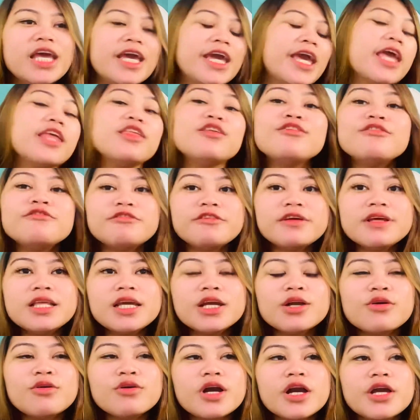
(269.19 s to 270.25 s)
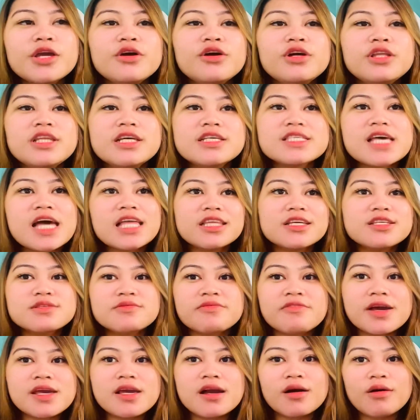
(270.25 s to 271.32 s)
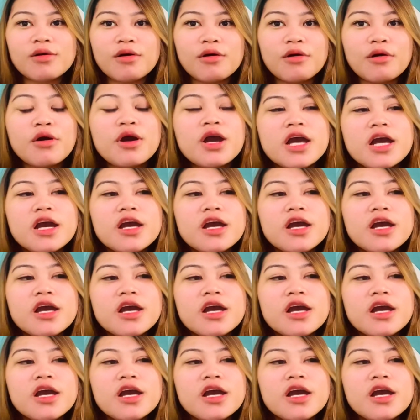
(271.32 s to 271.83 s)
And yung feeling ko ngayon na satisfy ako